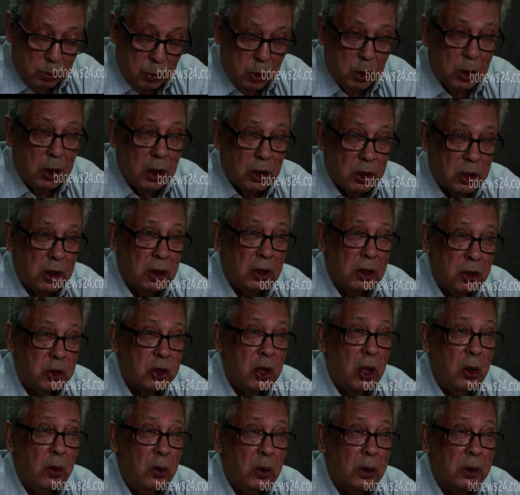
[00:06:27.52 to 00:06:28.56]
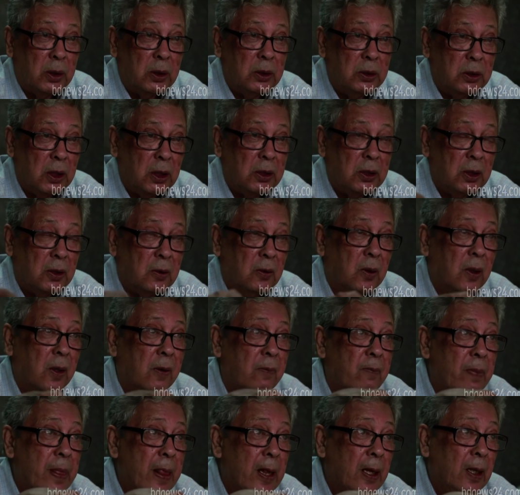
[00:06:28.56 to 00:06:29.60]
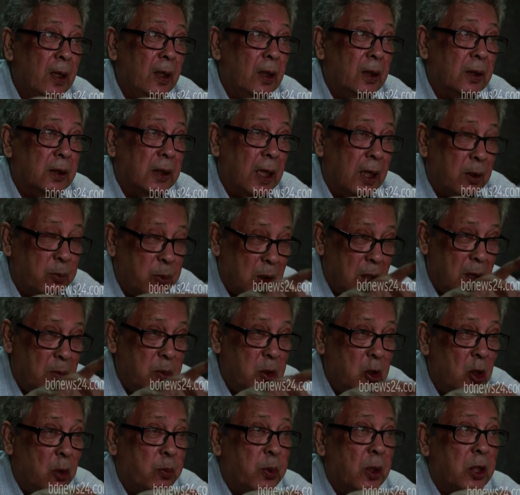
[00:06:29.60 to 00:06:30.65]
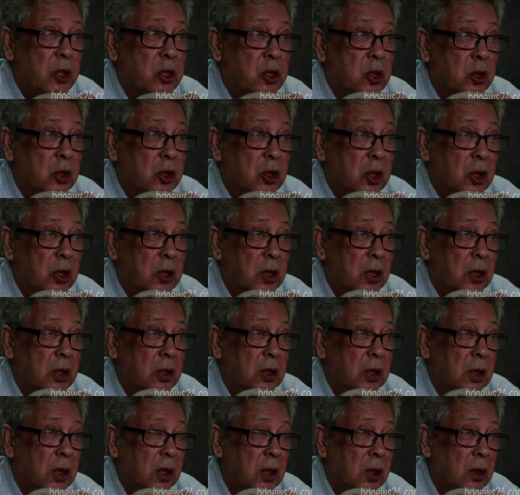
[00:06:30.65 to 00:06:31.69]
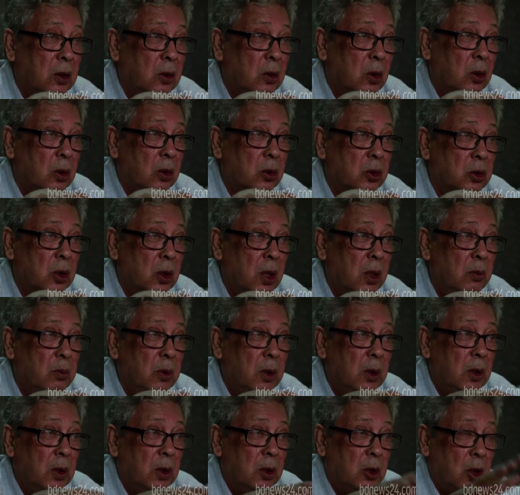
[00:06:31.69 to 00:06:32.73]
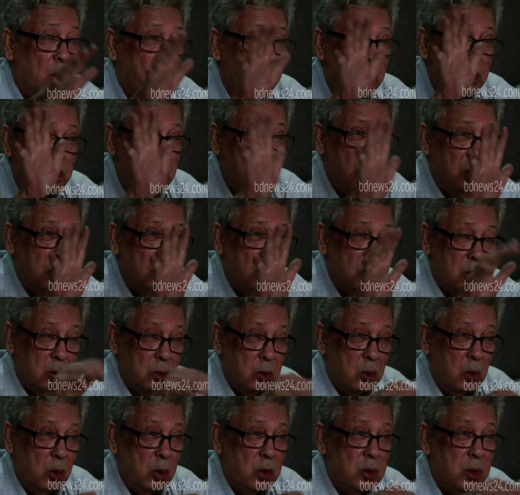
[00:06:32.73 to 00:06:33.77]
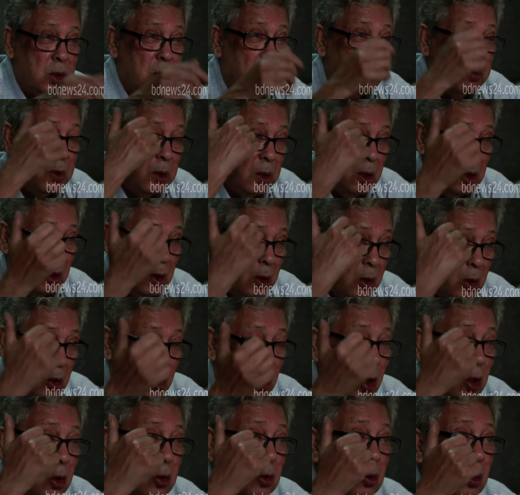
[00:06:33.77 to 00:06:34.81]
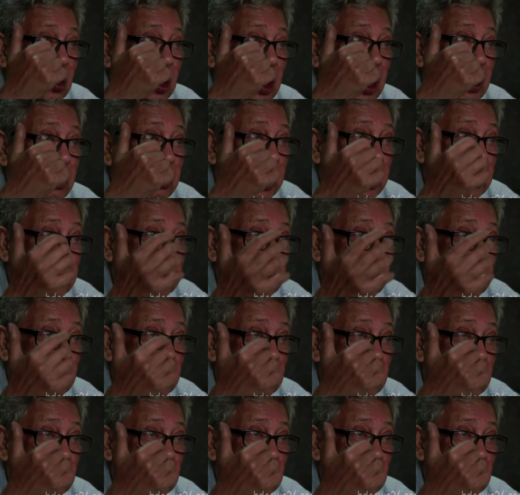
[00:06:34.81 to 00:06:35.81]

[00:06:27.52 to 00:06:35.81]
বন্যার সাথে যাও আর কি যা যা করা তারপরে আমি অপারেশন থিয়েটারের দিকে অগ্রসর হলাম তো অপারেশন তো ক্লোজ আমি নক করলাম একজন